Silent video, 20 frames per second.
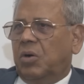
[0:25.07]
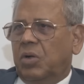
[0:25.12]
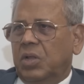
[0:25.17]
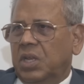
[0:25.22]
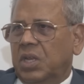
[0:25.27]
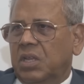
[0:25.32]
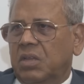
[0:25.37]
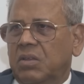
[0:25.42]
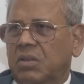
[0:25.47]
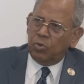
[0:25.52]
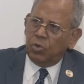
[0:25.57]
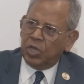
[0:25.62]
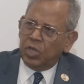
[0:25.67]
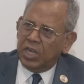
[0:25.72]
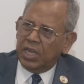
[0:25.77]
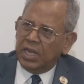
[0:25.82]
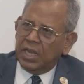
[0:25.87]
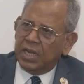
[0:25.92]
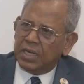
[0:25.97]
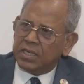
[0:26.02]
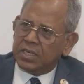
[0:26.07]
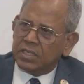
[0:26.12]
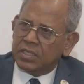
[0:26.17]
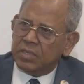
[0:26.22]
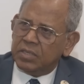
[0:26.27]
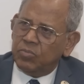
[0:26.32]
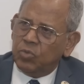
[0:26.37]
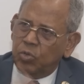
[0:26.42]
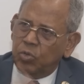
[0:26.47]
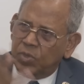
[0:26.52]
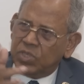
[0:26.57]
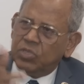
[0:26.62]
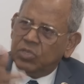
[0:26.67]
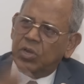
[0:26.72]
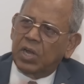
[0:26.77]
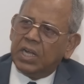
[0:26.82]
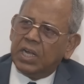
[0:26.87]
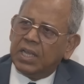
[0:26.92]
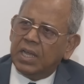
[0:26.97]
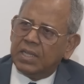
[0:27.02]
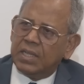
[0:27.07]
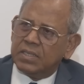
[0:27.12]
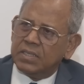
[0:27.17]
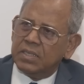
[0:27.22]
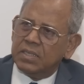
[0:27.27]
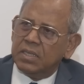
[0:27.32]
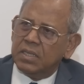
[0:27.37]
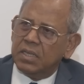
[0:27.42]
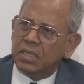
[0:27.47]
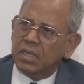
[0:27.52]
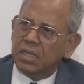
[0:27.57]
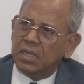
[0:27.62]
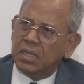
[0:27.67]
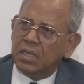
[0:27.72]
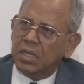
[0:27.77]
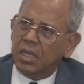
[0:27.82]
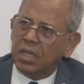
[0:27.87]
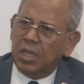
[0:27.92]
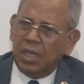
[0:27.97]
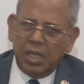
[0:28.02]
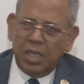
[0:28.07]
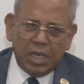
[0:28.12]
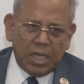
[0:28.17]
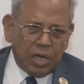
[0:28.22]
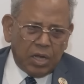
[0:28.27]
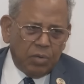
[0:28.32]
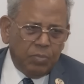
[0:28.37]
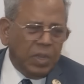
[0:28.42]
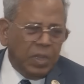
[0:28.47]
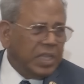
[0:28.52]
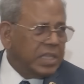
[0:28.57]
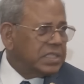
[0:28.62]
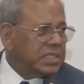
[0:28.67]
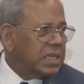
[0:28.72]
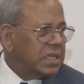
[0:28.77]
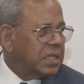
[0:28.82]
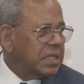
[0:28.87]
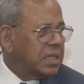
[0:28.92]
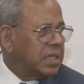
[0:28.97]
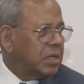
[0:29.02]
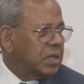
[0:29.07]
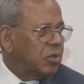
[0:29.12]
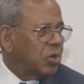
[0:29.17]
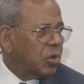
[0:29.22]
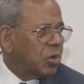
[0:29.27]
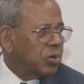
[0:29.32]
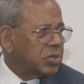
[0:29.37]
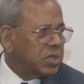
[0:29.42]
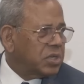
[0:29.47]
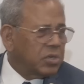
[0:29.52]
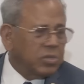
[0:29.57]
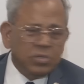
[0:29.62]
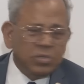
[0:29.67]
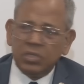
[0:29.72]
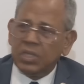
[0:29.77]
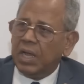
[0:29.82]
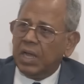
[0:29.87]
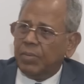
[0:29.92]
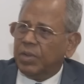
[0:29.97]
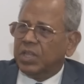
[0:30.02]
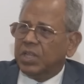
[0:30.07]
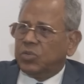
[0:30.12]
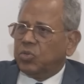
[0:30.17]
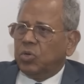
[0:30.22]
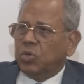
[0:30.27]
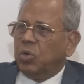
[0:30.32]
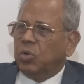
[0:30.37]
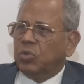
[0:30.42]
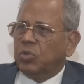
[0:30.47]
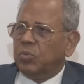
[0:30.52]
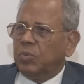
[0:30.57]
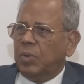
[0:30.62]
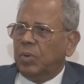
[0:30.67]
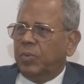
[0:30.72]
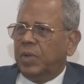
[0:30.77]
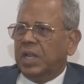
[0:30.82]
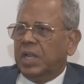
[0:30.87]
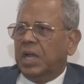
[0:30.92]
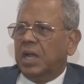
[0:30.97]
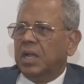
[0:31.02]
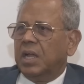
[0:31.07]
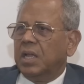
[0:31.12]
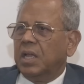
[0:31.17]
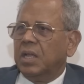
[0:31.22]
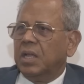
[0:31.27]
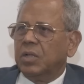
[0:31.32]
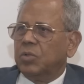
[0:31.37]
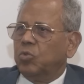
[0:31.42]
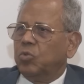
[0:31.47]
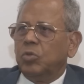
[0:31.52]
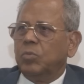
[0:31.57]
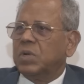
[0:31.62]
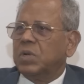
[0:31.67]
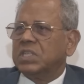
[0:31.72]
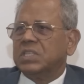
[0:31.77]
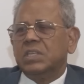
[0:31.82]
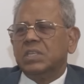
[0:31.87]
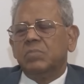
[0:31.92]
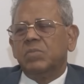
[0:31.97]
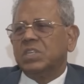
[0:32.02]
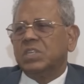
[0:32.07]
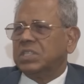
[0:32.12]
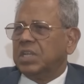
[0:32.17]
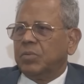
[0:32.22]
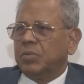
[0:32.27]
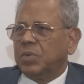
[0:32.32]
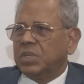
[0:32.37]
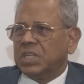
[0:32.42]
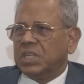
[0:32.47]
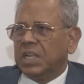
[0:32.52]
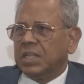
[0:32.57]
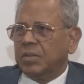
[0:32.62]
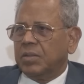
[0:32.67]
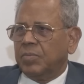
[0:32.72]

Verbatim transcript: হয় বুলগেরিয়ান একটা দুই মাস ধরে আটকা আছে কারণ মিলতেছে না তাদের দর কষাকষিটা আমাদের সঙ্গে হয়তো মিলবে না দুই মাস তিন মাস চার মাস লাগতে